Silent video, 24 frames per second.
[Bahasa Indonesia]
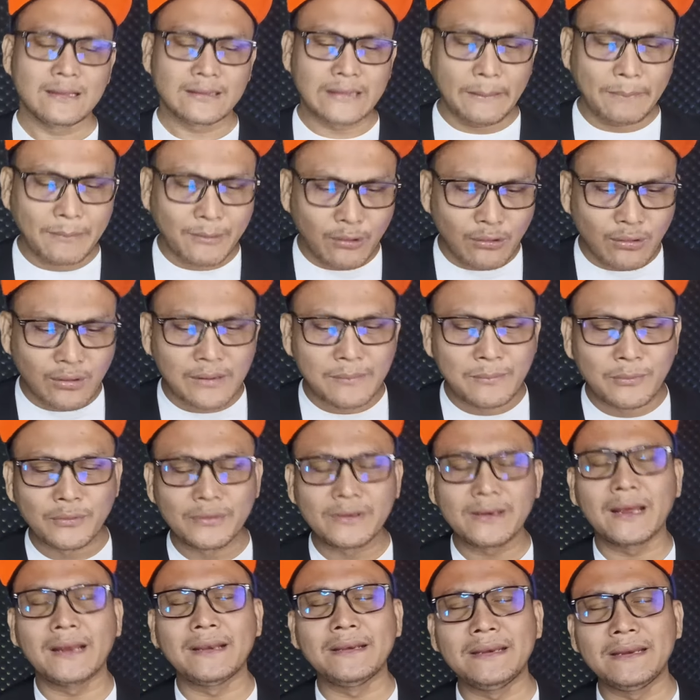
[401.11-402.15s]
Tapi kalau
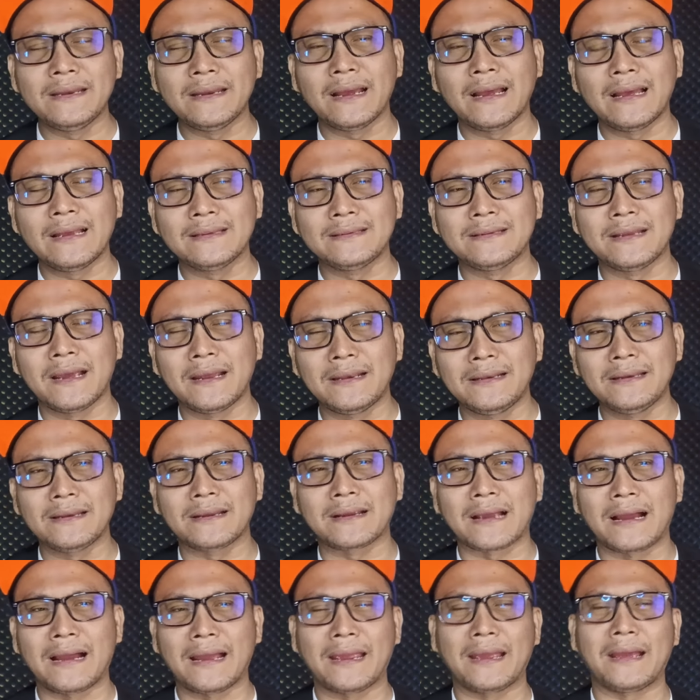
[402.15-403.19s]
kemudian dia jadi
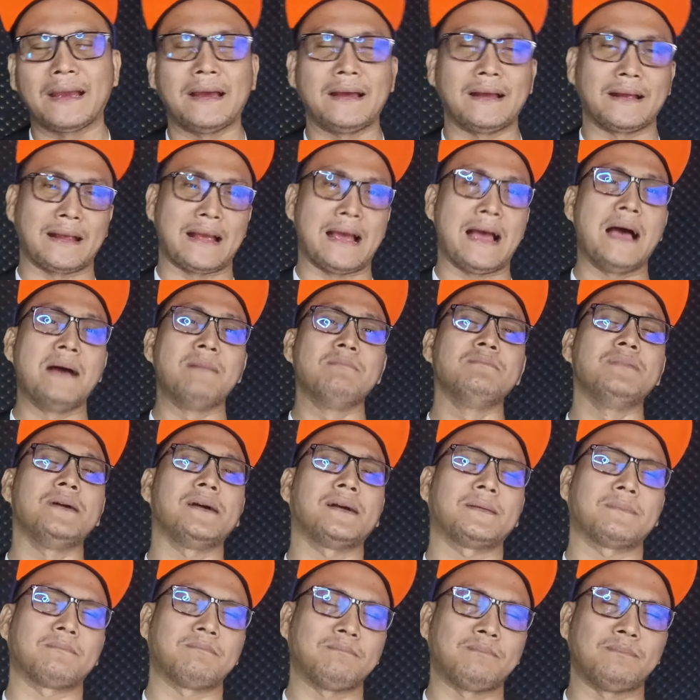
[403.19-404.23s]
kayak
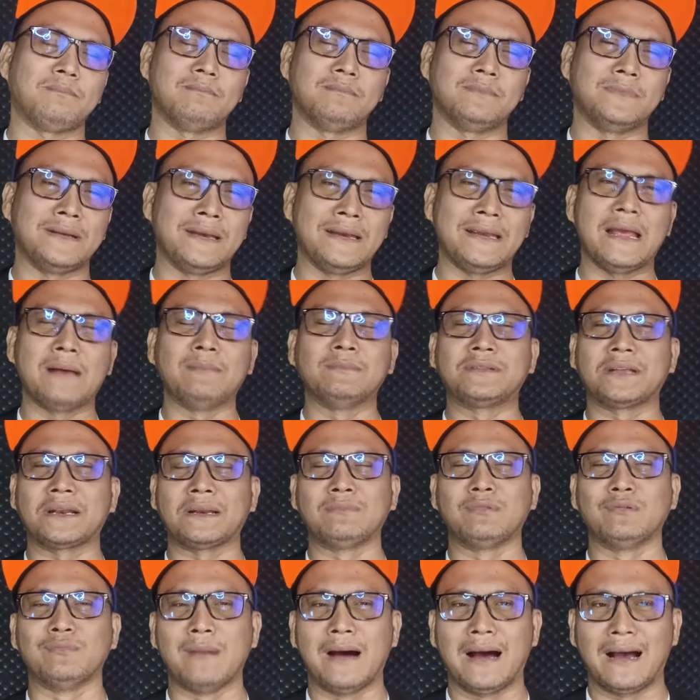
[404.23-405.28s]
ngambek, diam
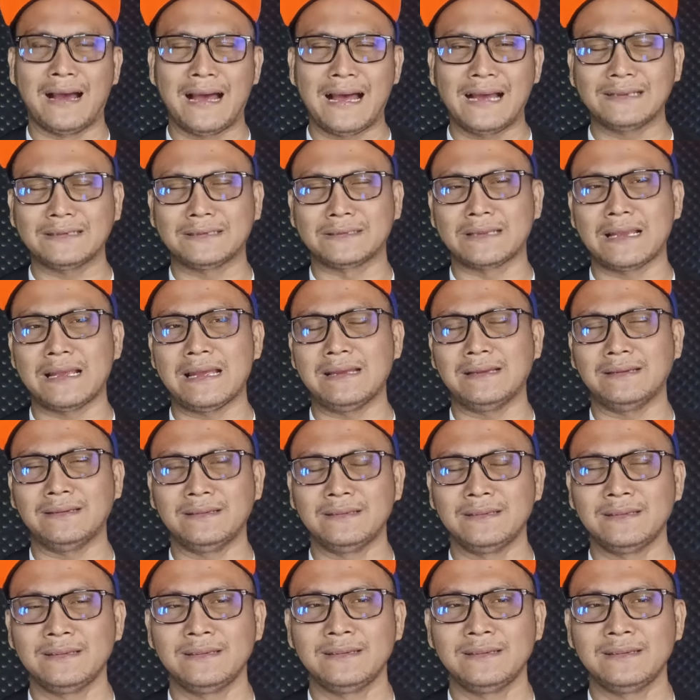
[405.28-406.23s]
seribu bahasa,